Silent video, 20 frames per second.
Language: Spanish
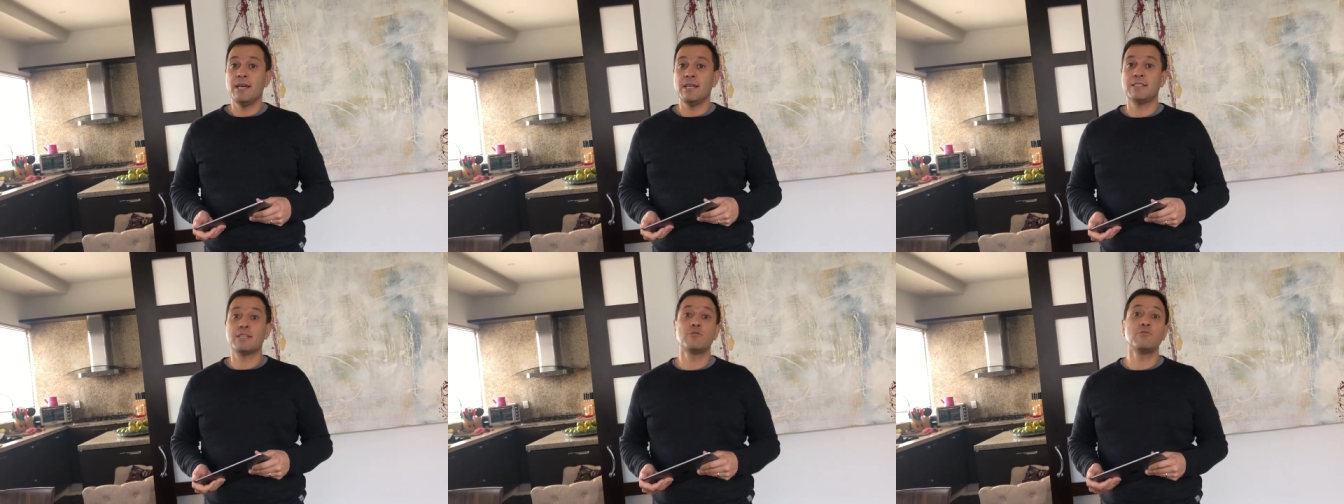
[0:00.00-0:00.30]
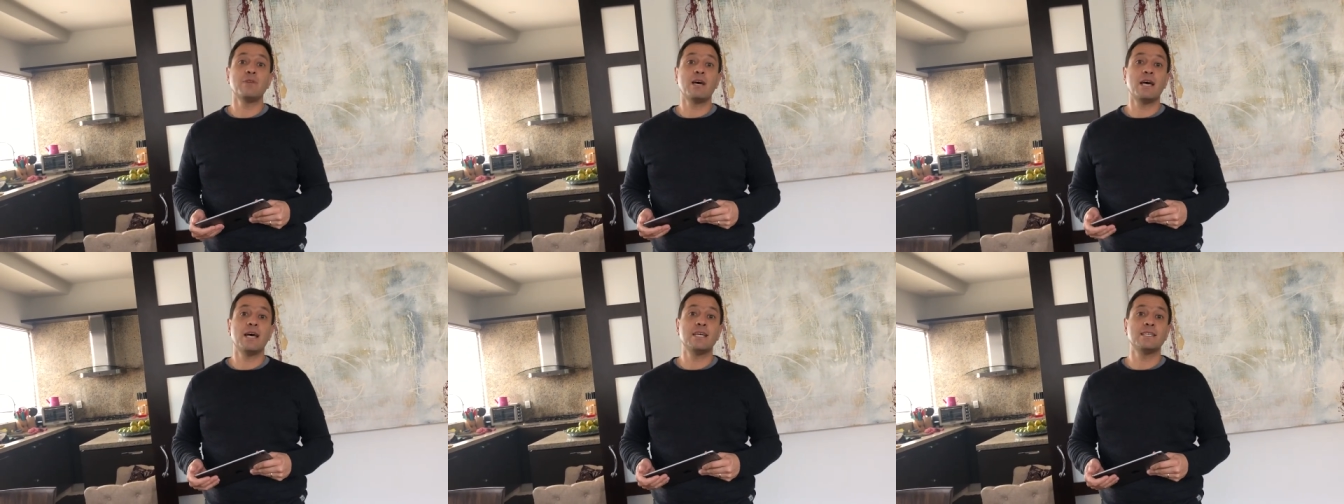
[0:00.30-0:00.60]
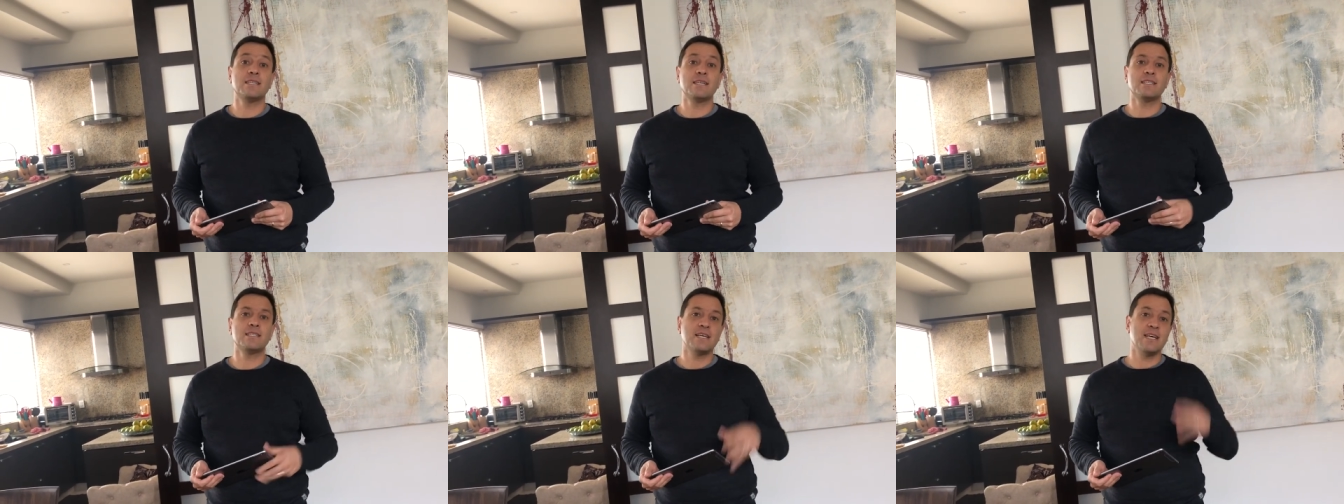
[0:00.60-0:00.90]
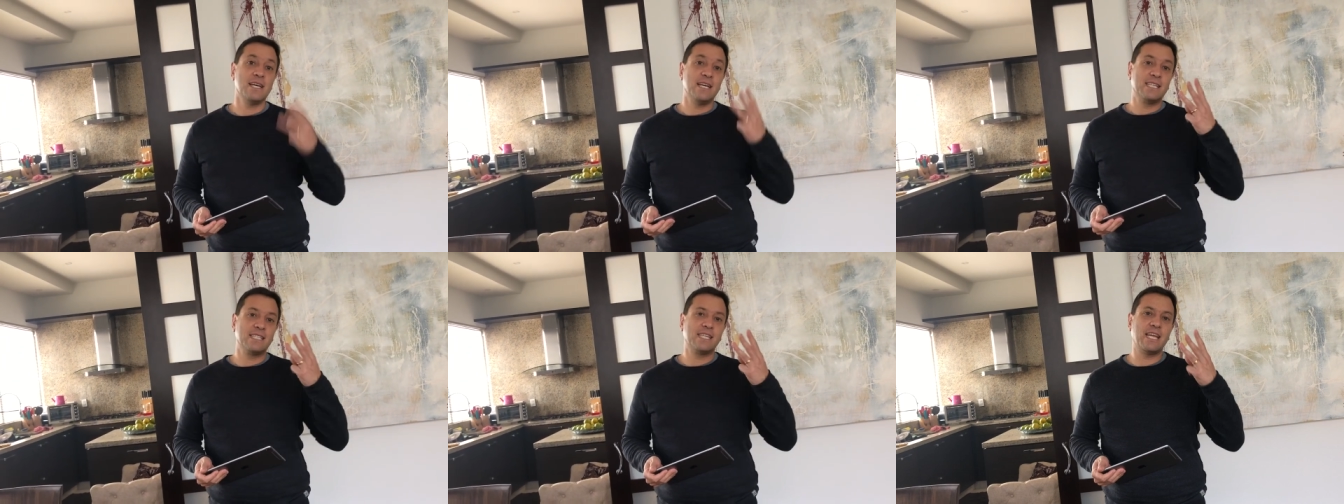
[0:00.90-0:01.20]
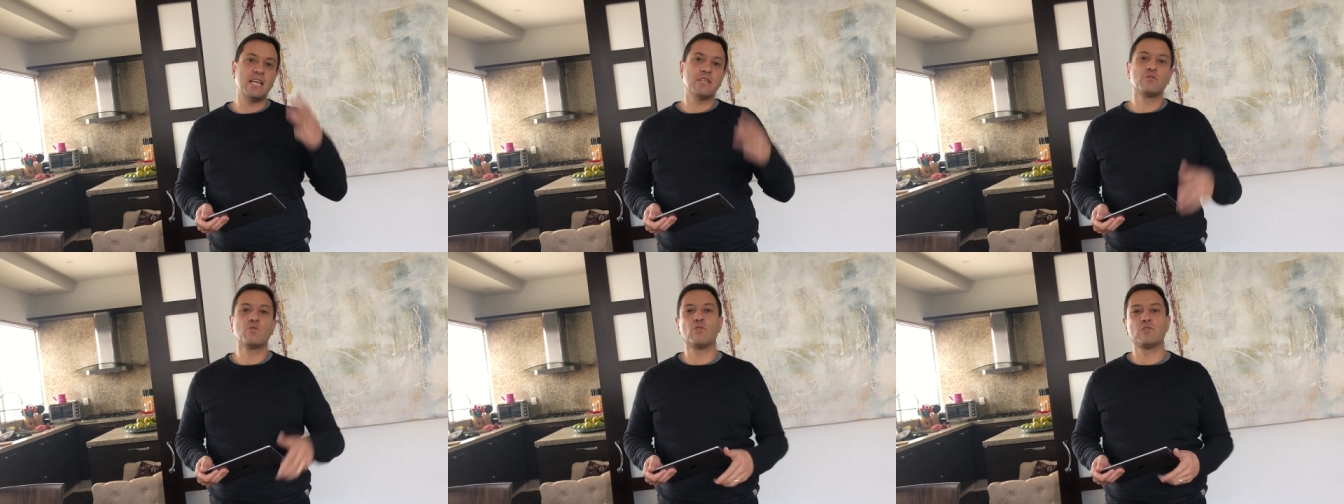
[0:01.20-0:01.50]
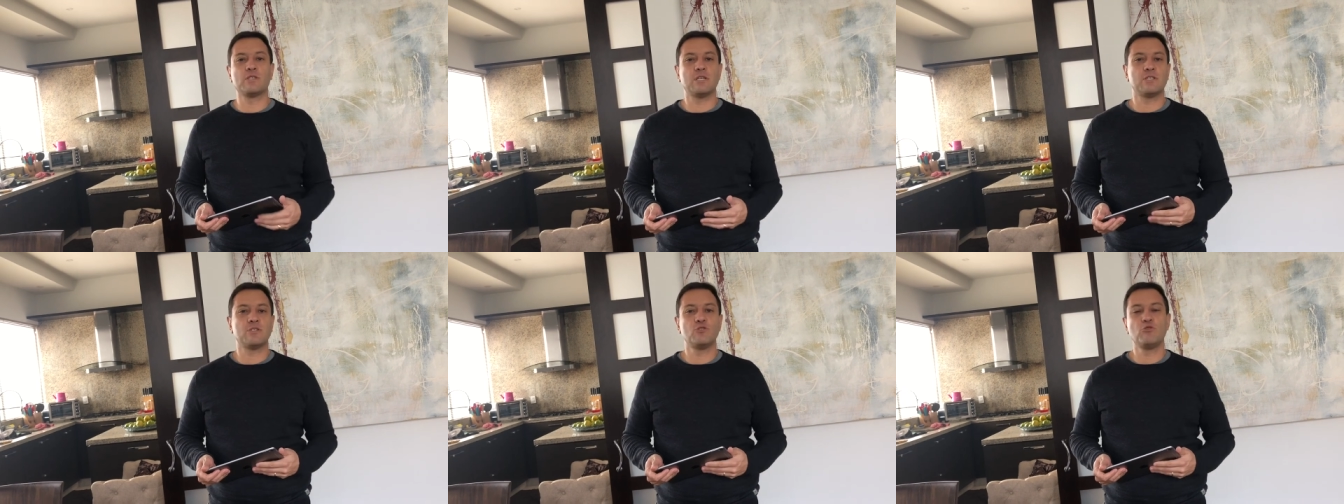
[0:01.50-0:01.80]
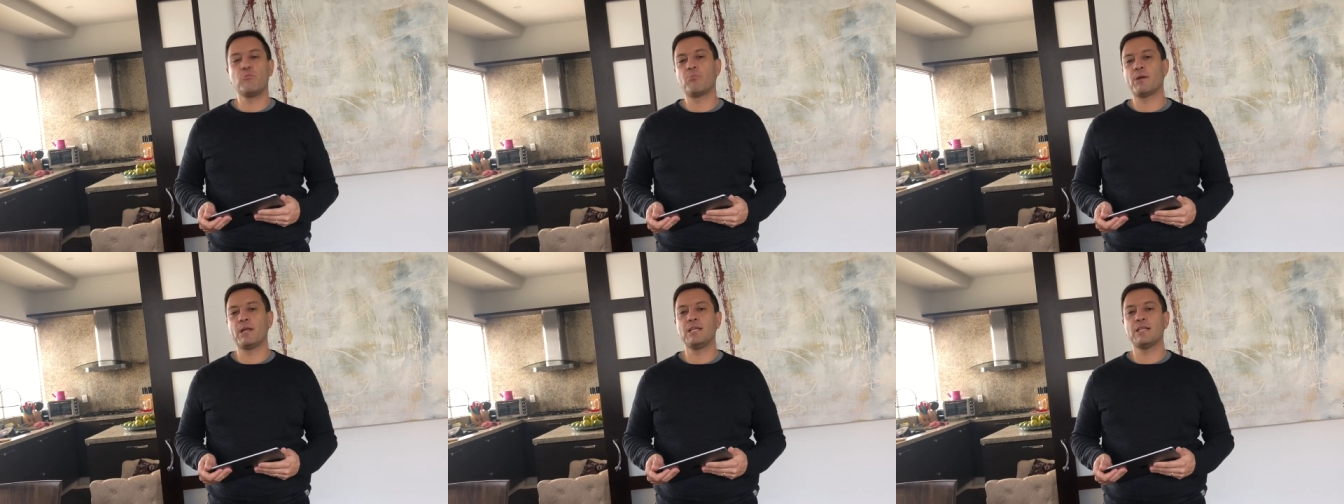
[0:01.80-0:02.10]
Esta es una de esas tres cosas
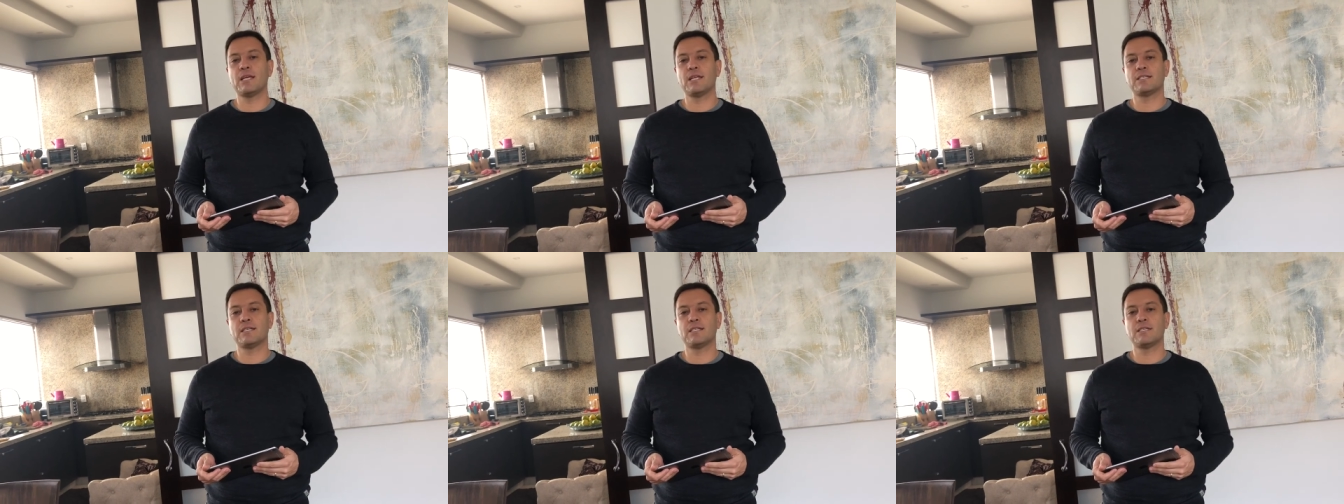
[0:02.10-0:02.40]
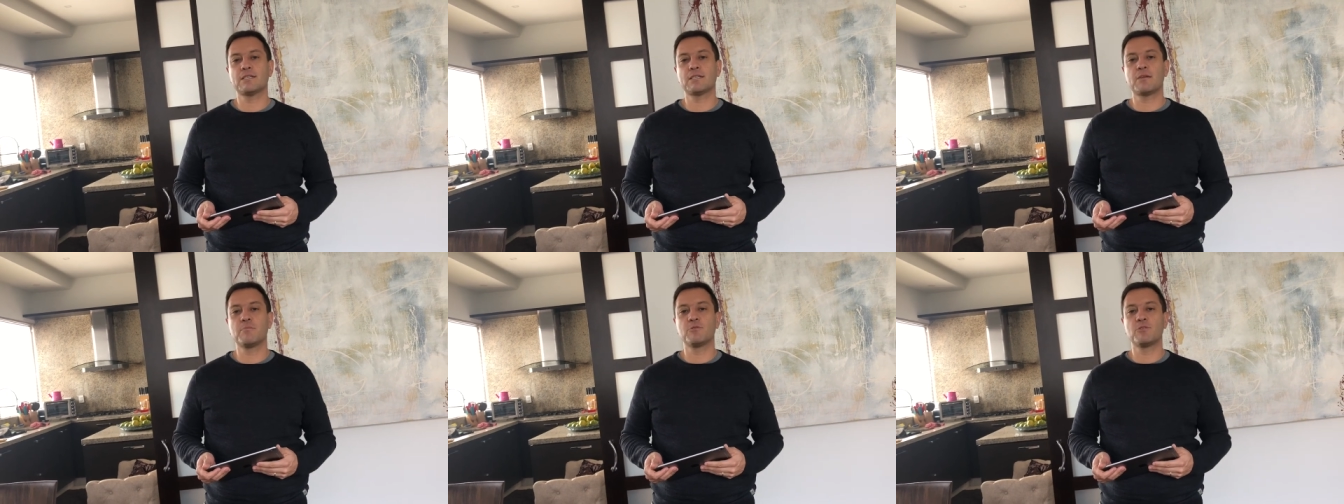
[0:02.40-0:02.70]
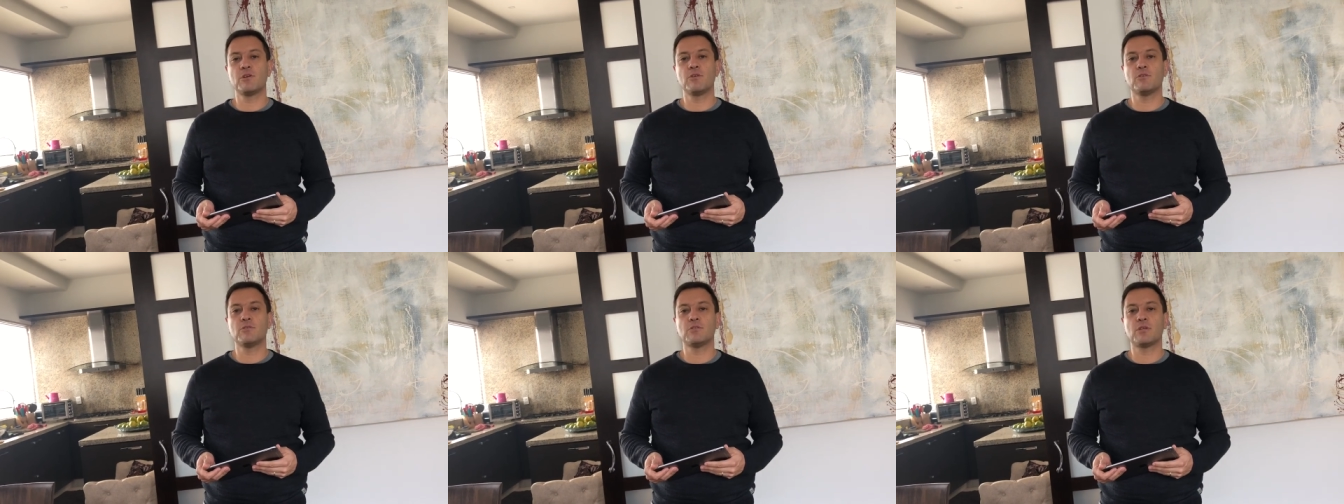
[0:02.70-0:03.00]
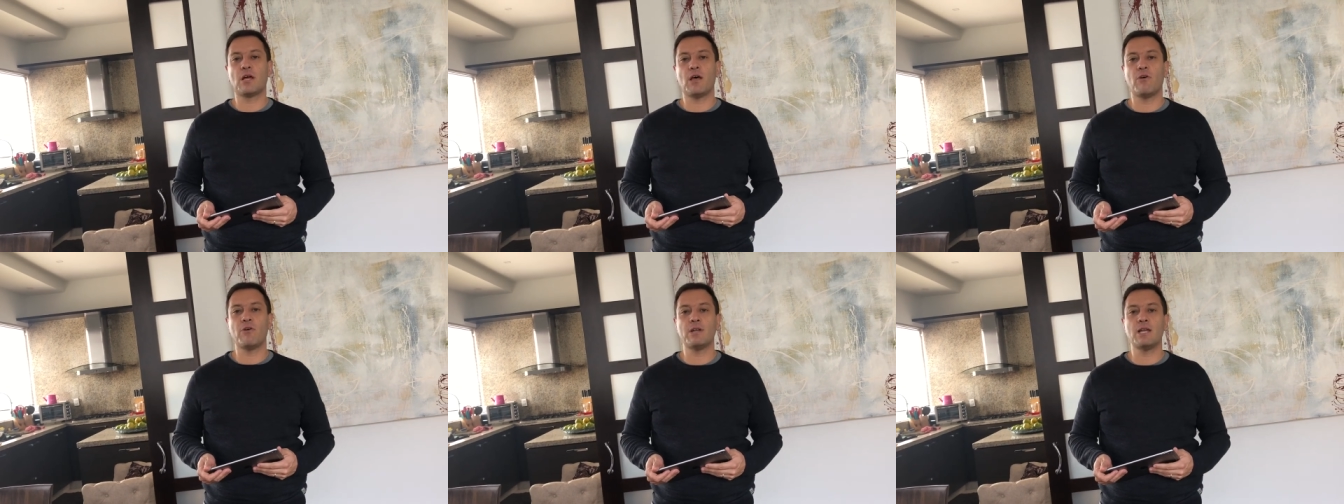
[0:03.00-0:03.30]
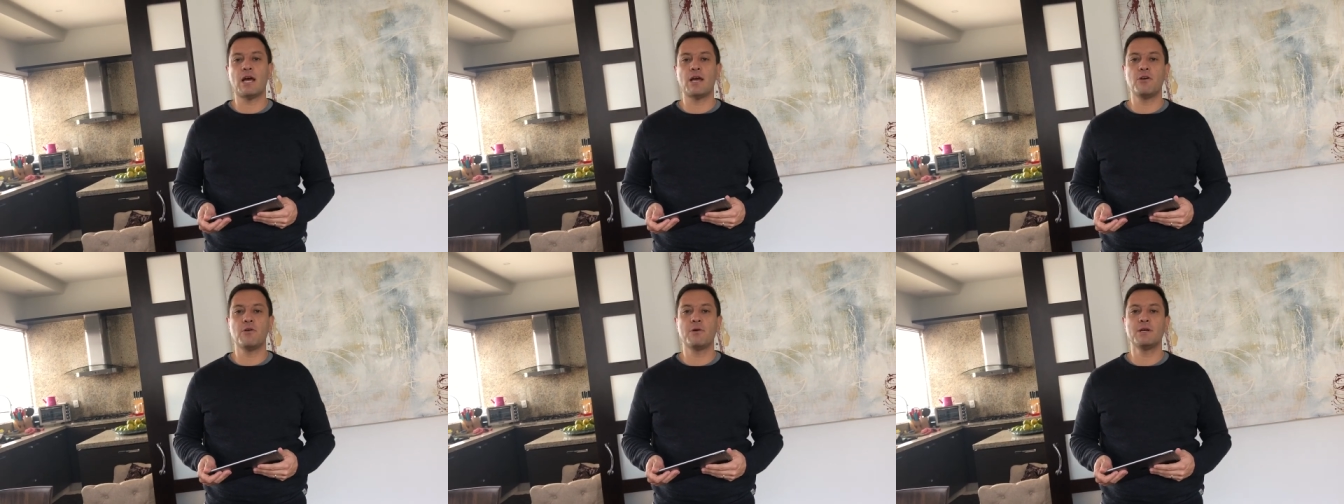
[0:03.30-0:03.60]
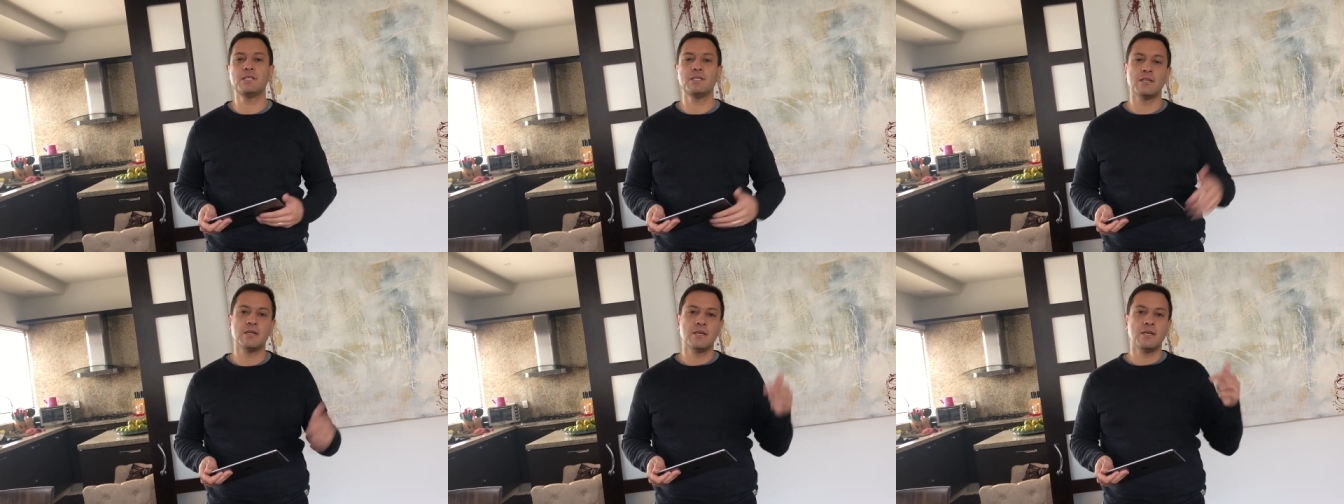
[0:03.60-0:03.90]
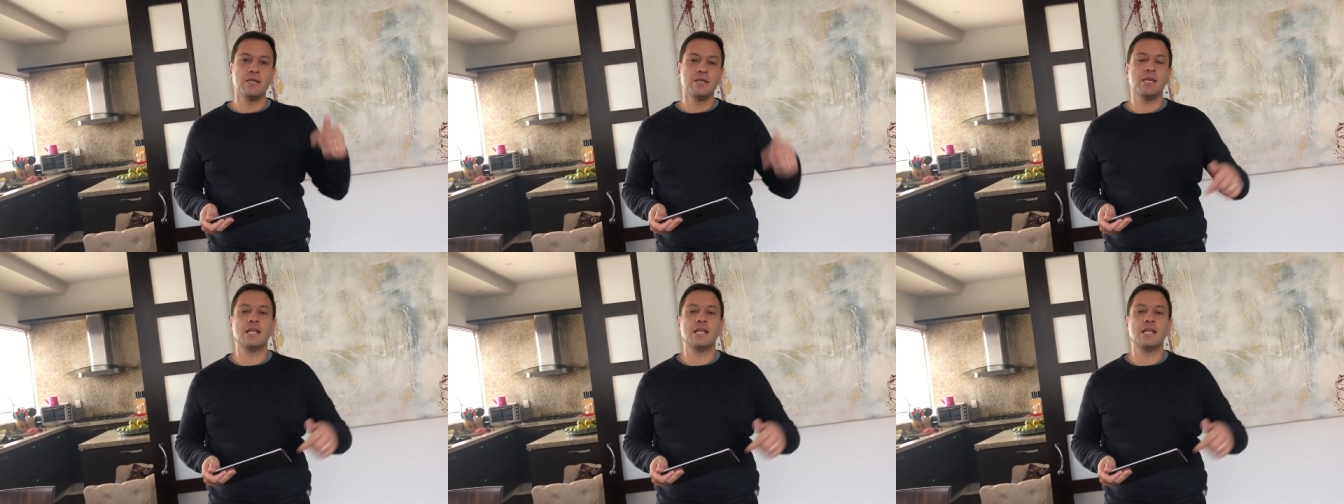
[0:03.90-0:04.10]
súper interesantes que hemos encontrado en iOS